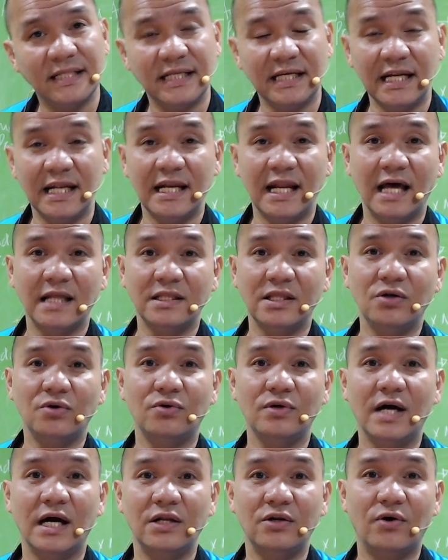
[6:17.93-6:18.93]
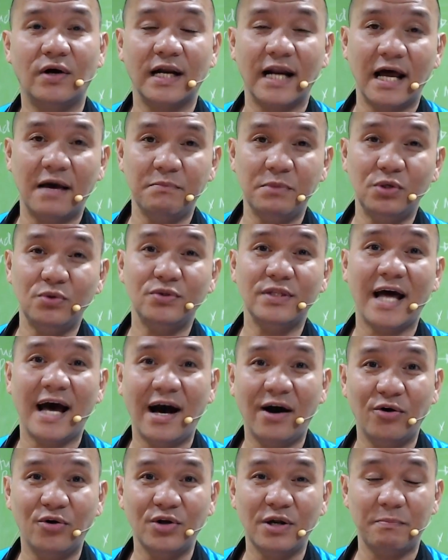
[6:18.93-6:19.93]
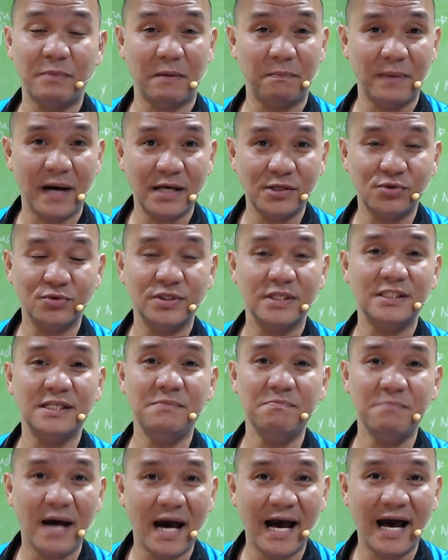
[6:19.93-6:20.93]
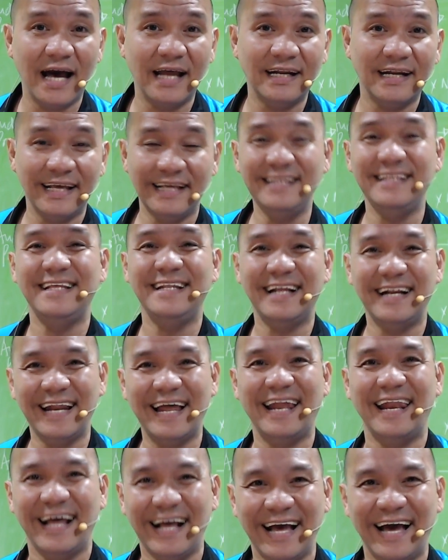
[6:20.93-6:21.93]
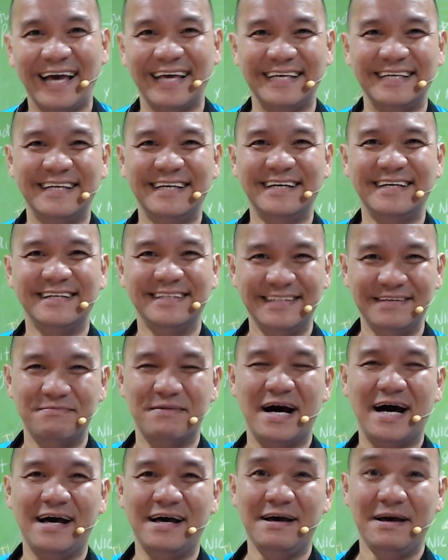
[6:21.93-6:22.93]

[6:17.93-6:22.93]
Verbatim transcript: Tingnan natin kung gaano karami yung tao na papasok sa simbahan na hindi naglalagay. ba? Diba?